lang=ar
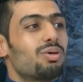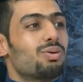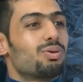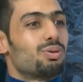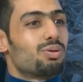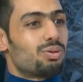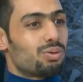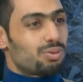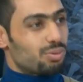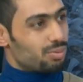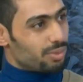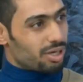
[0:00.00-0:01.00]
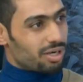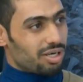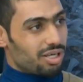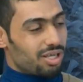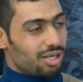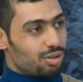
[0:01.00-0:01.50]

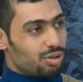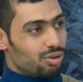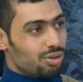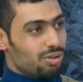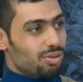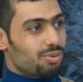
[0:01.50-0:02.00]
ومرني ثلاثة اشهر